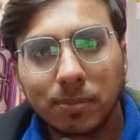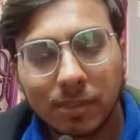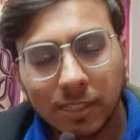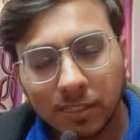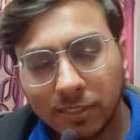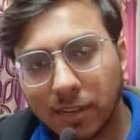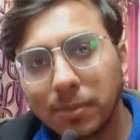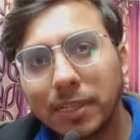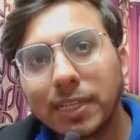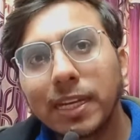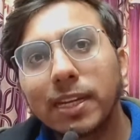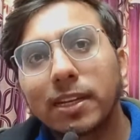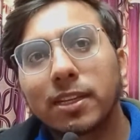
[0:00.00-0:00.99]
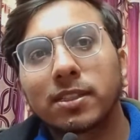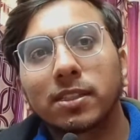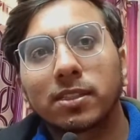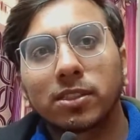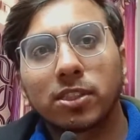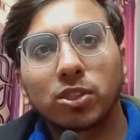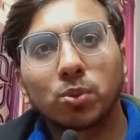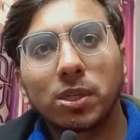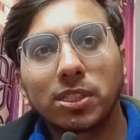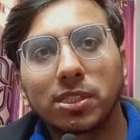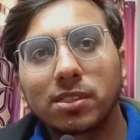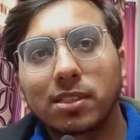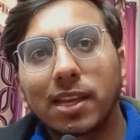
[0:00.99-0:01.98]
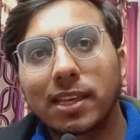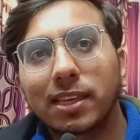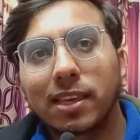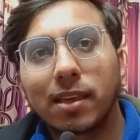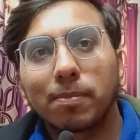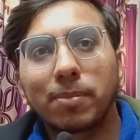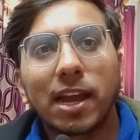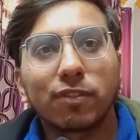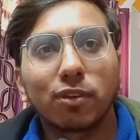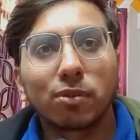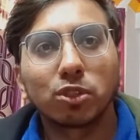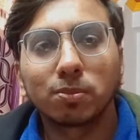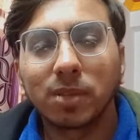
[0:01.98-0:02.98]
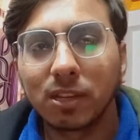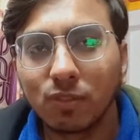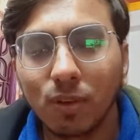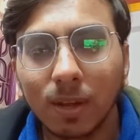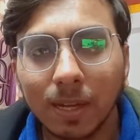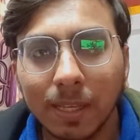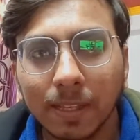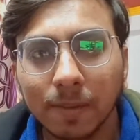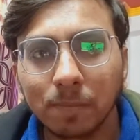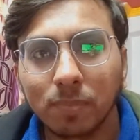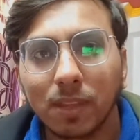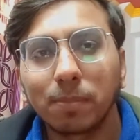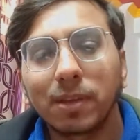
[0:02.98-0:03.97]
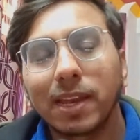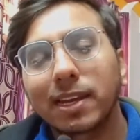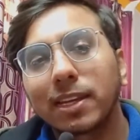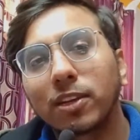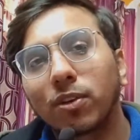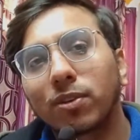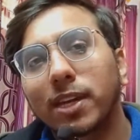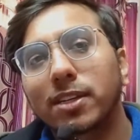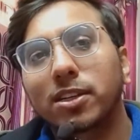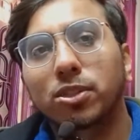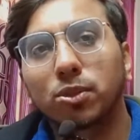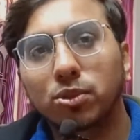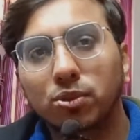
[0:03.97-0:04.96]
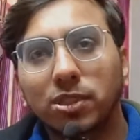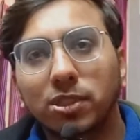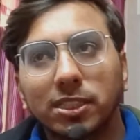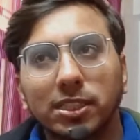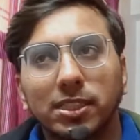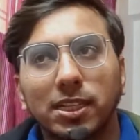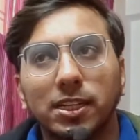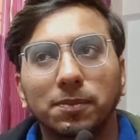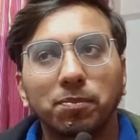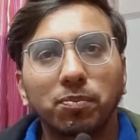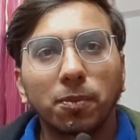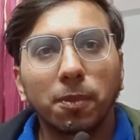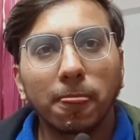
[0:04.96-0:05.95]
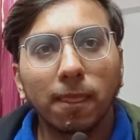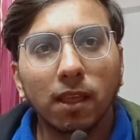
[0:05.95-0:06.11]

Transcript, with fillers: इंटरमीडिएट सिचुएशंस लाइक कि आप प्लेटफॉर्म्स में इन्वॉल्व नहीं है आप डायरेक्टली कॉन्टैक्ट करते हो स्टूडेंट्स के साथ